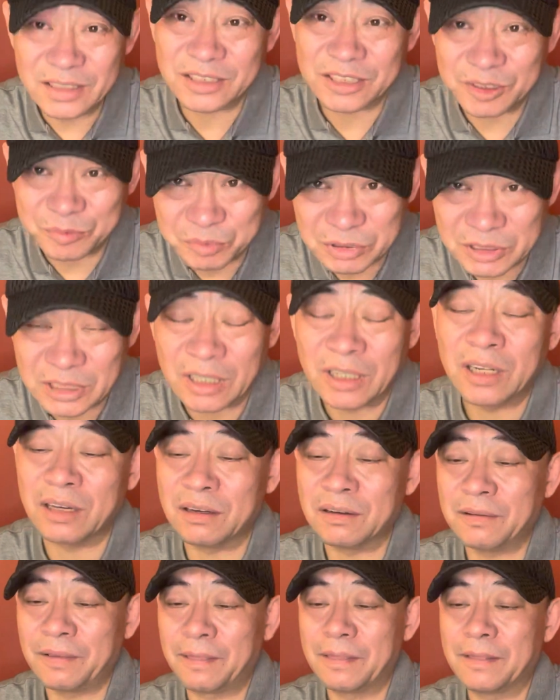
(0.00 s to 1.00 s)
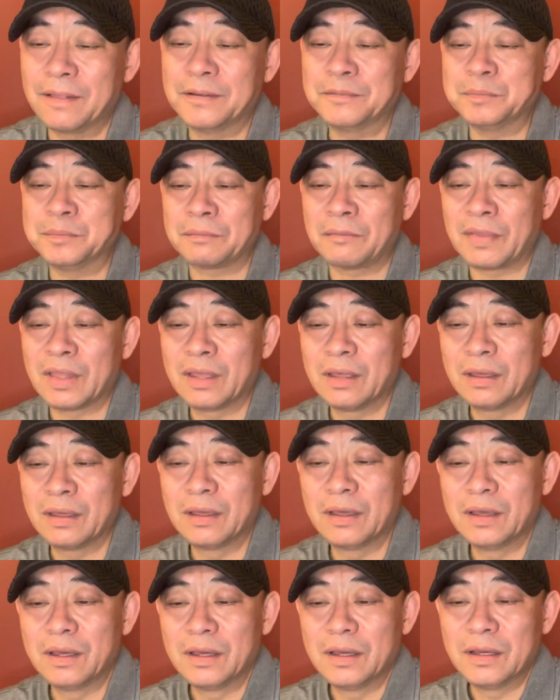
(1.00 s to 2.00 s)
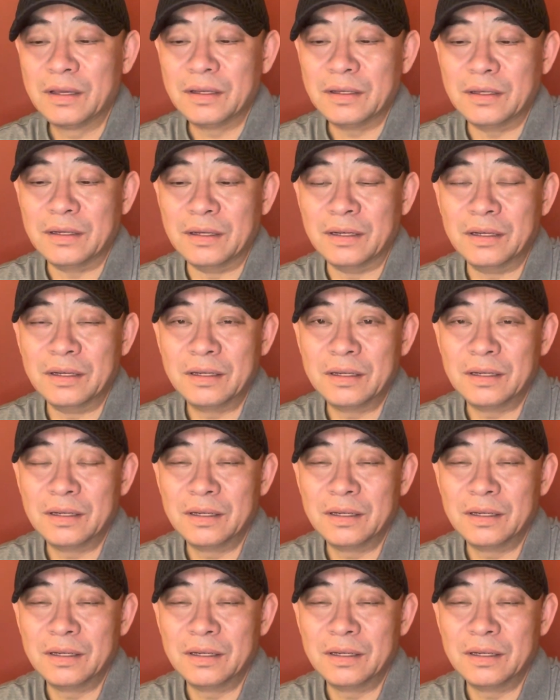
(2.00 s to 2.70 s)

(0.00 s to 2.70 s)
的是不得了！